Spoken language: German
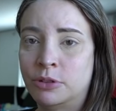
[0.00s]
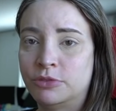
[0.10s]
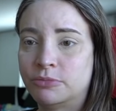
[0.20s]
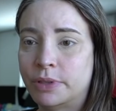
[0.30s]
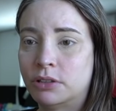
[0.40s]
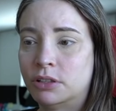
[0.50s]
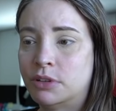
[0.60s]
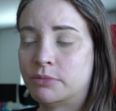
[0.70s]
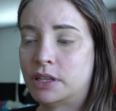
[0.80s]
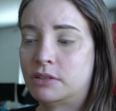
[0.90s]
umzubauen,
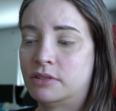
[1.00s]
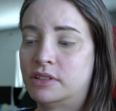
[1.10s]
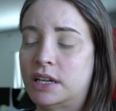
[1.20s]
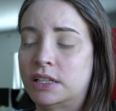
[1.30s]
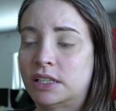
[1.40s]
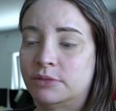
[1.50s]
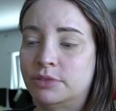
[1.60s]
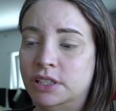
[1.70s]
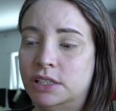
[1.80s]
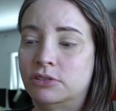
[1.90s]
damit man Sachen
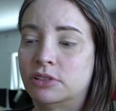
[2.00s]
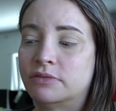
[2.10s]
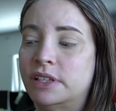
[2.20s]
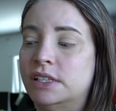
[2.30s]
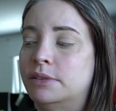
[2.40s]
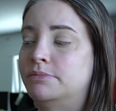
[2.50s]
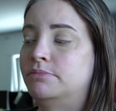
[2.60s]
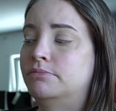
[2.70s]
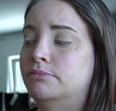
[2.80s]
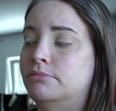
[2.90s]
transportieren konnte, weil der
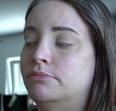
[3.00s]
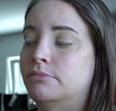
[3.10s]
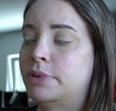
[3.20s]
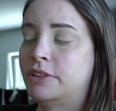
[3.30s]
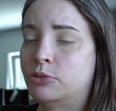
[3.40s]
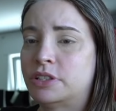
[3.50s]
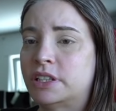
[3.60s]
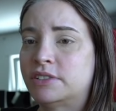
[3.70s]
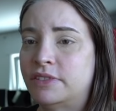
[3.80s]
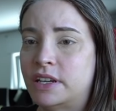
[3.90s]

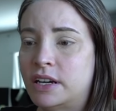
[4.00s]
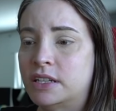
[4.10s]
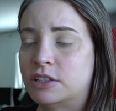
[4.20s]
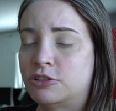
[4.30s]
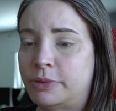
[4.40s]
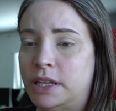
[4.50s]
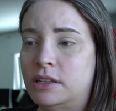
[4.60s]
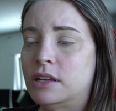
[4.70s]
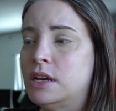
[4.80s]
Personentransfer halt entsprechend